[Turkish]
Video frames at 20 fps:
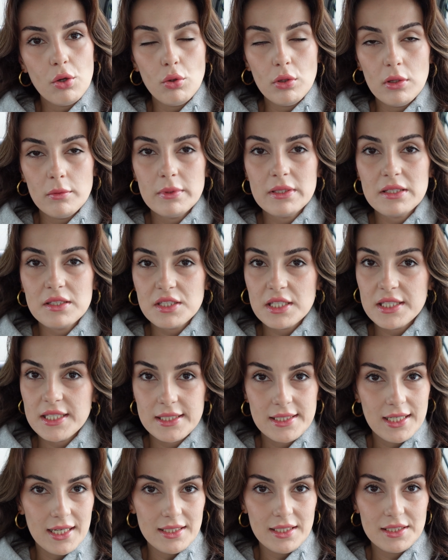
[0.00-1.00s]
olabildiğince
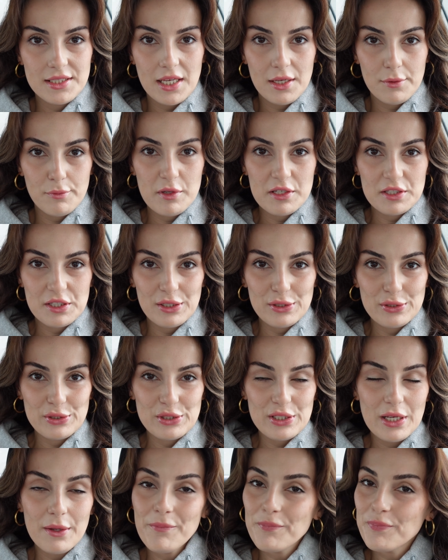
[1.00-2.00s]
detaylı çekmeye
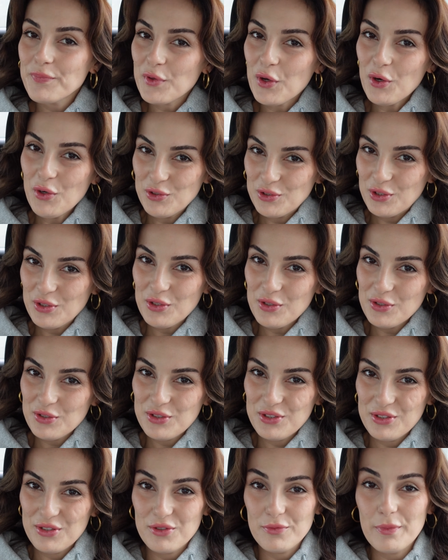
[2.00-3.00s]
çalışacağım. Orada
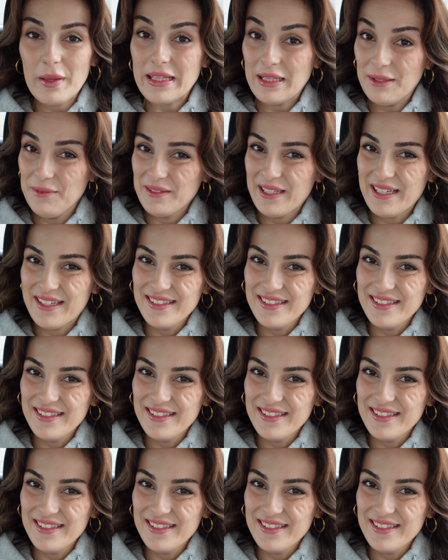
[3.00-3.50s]
görüşürüz. Beklemede